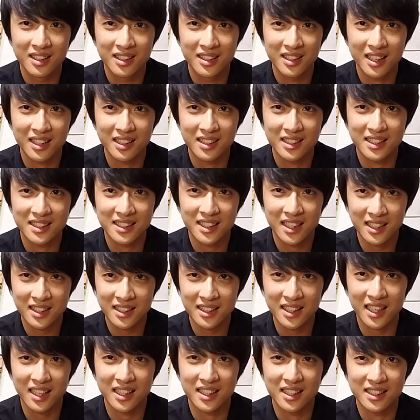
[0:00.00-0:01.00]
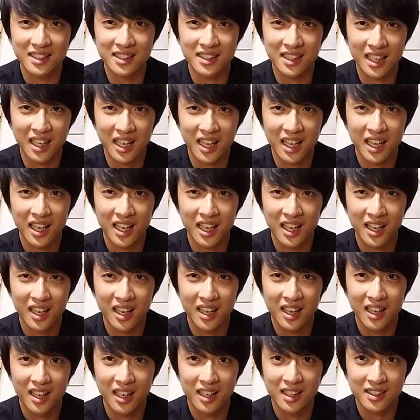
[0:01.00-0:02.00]
なんで仙台ですね。
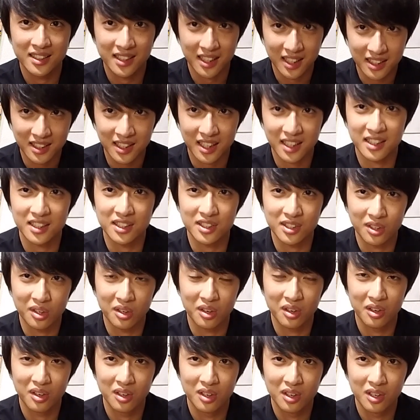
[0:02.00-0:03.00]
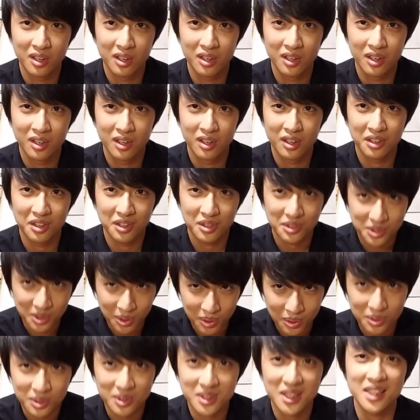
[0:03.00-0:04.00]
仙台ですよ。
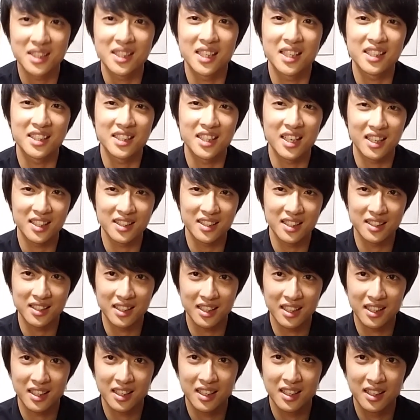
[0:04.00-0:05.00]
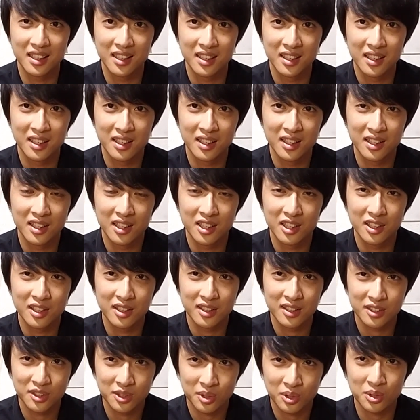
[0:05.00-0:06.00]
ちょうど仙台行きたかったんで、
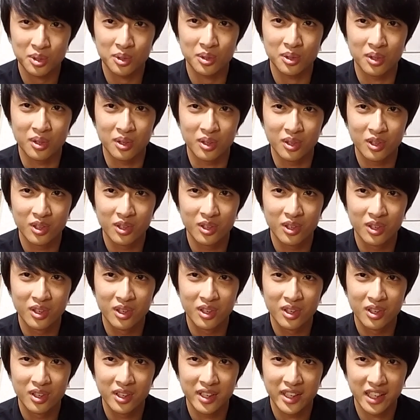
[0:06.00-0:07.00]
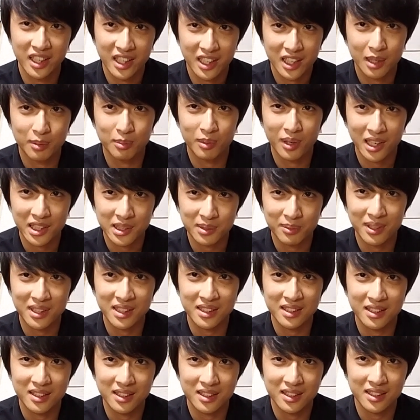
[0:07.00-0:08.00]
ジョジョの映画も始まっ
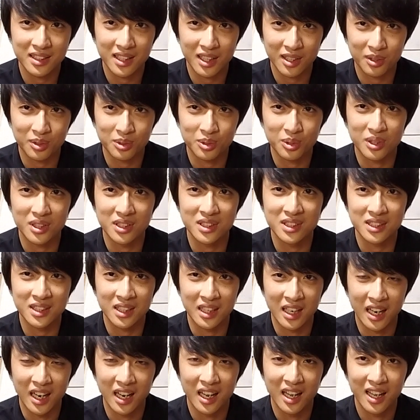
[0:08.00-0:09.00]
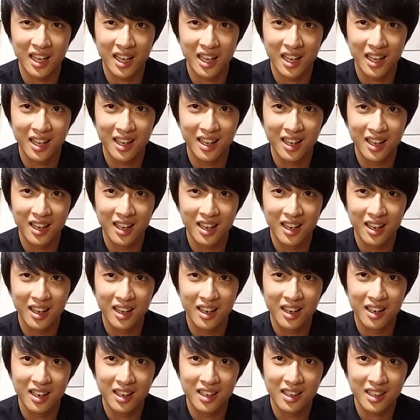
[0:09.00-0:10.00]
たことですしね。
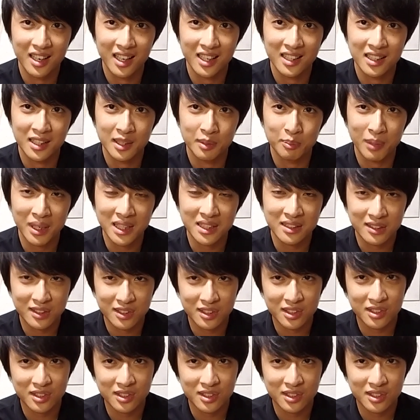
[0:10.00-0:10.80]
なんで、まず、